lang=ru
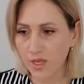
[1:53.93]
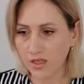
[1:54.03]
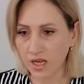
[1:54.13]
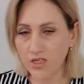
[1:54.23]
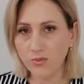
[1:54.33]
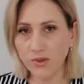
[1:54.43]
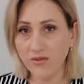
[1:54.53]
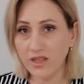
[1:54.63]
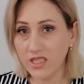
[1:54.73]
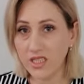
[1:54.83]
даже
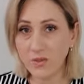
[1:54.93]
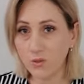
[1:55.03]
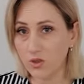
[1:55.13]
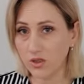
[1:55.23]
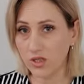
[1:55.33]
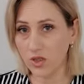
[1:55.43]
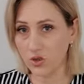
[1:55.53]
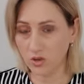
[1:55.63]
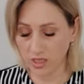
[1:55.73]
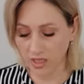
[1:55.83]
проводить, может,
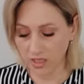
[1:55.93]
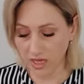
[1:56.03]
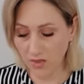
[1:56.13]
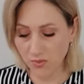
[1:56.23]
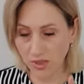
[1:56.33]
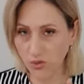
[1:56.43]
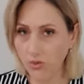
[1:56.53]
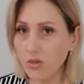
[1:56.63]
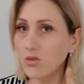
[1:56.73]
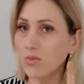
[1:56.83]
хочу сказать,
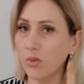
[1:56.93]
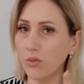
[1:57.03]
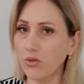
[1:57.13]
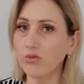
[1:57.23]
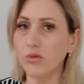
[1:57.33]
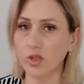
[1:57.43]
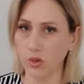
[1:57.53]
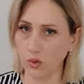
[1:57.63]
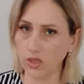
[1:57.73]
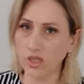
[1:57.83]
подумать по поводу
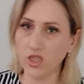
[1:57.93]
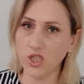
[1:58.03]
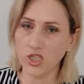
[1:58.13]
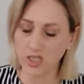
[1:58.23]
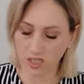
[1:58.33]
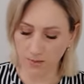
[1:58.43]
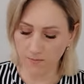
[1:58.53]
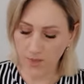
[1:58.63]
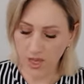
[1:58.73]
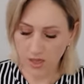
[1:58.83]
какой-то чистки.
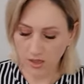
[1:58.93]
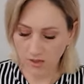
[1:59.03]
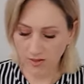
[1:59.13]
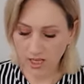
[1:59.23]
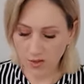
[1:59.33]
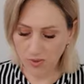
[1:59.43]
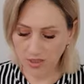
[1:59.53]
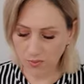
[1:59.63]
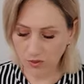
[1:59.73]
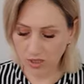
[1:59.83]
Давайте
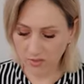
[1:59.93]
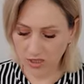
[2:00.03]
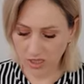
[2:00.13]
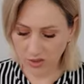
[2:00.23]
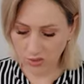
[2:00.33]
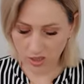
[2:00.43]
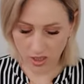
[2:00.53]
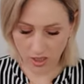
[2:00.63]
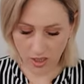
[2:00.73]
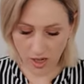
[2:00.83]
посмотрим
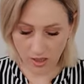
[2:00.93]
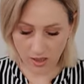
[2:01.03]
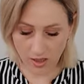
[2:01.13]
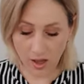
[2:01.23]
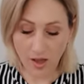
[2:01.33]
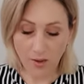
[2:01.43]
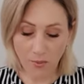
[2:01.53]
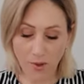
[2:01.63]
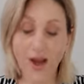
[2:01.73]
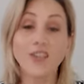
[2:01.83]
следующая карта.
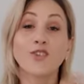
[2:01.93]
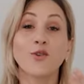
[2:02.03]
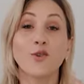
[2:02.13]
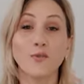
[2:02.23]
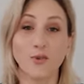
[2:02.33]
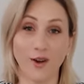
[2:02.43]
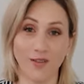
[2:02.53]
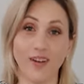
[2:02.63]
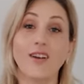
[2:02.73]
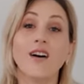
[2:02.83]
Паш
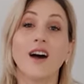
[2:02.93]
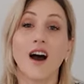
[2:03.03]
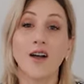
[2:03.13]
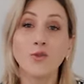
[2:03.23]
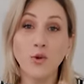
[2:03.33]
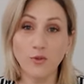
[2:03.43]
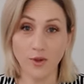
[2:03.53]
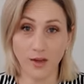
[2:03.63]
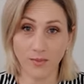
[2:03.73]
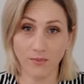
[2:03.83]
Кубка. А
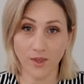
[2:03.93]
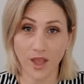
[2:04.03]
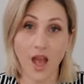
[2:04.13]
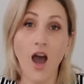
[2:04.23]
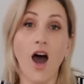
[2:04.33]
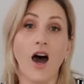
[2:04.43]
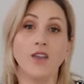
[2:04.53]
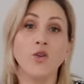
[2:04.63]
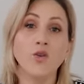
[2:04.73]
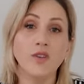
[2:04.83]
новые а
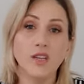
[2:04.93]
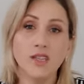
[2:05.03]
новые